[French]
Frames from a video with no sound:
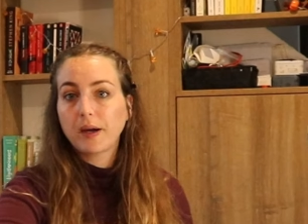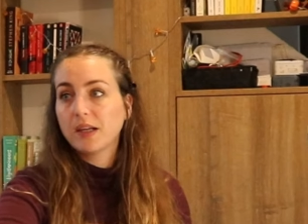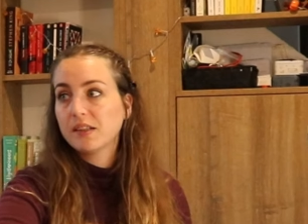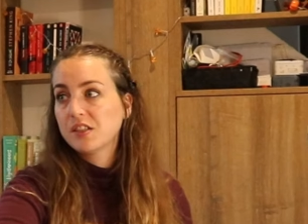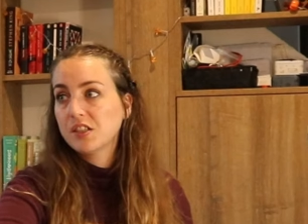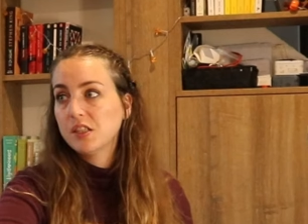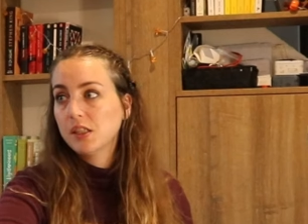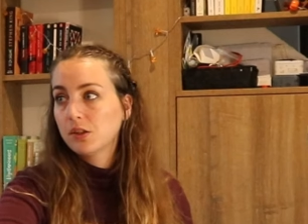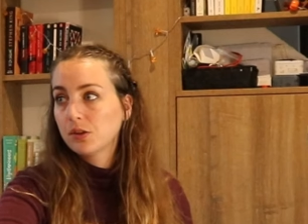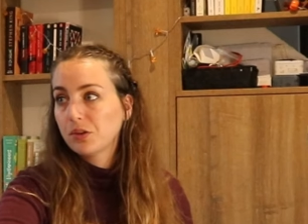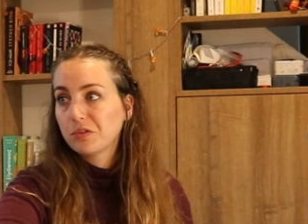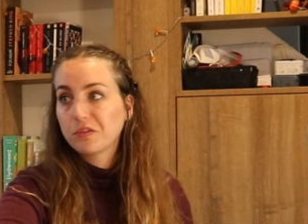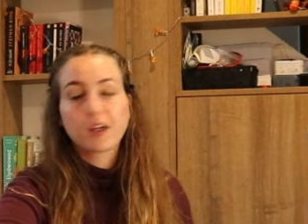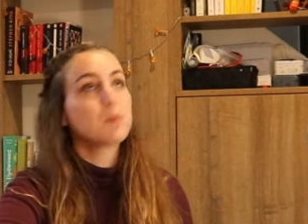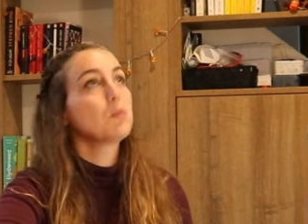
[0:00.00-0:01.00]
pratique,
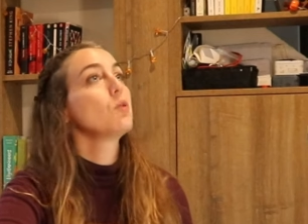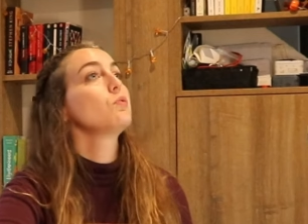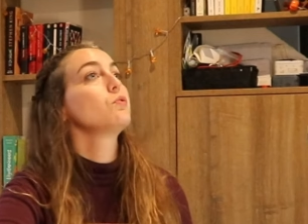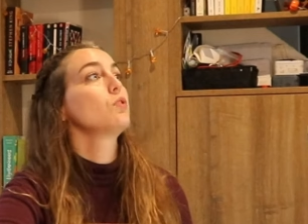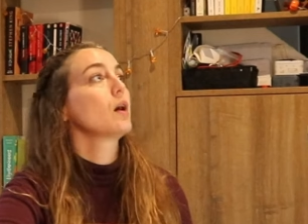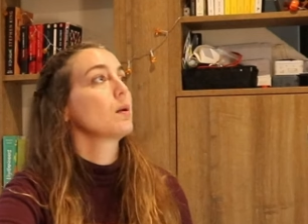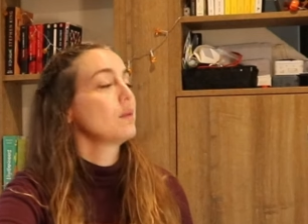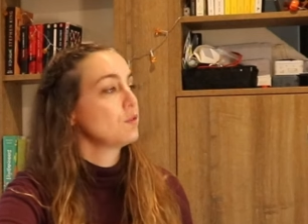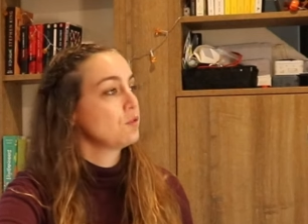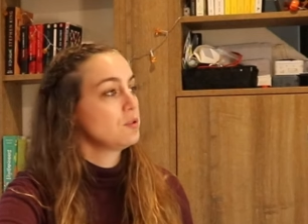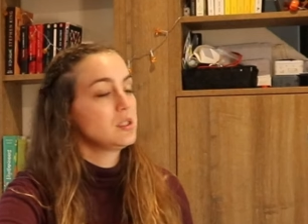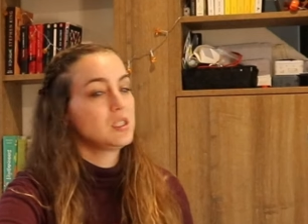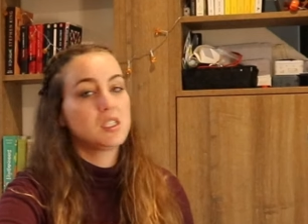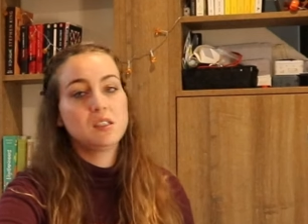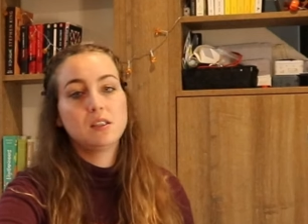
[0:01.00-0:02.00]
euh, vraiment voir ma
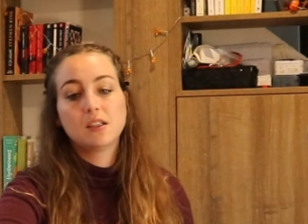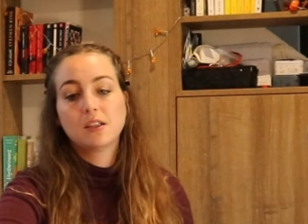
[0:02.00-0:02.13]
fusée qui